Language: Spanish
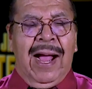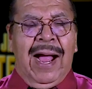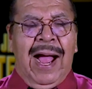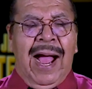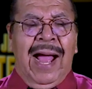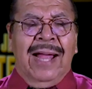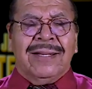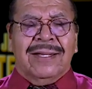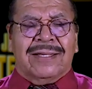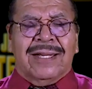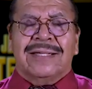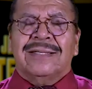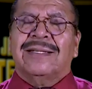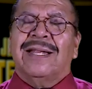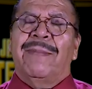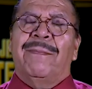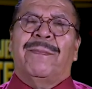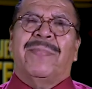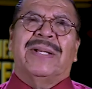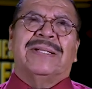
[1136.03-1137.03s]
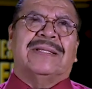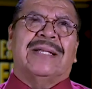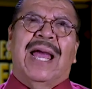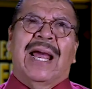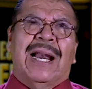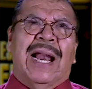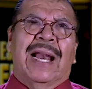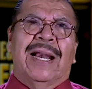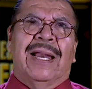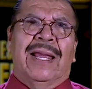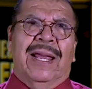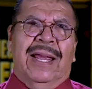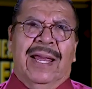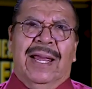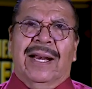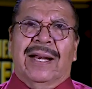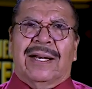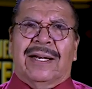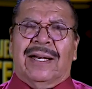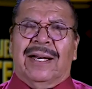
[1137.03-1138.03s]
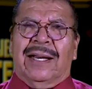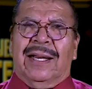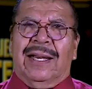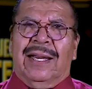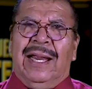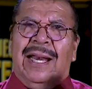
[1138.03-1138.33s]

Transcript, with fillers: antes de empezar a leer